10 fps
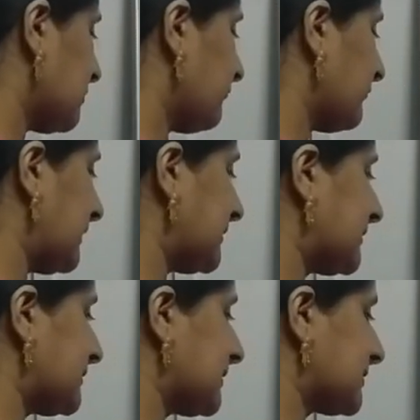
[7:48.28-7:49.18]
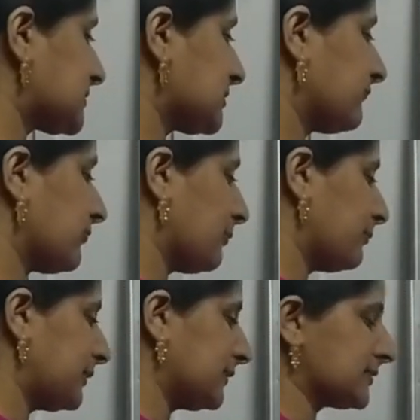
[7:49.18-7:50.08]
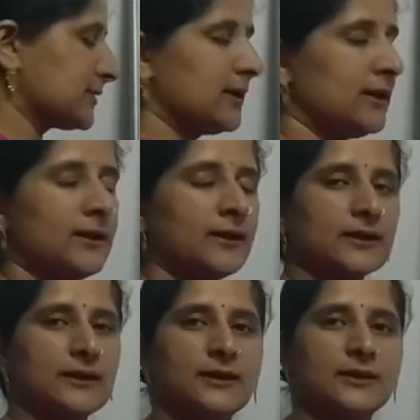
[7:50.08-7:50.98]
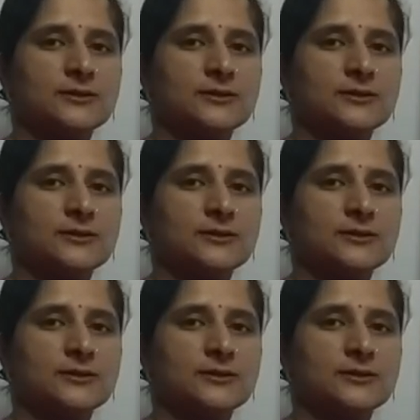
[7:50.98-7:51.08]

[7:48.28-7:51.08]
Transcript: ऑफ एलिनिएशन फ्रॉम पियर्स कि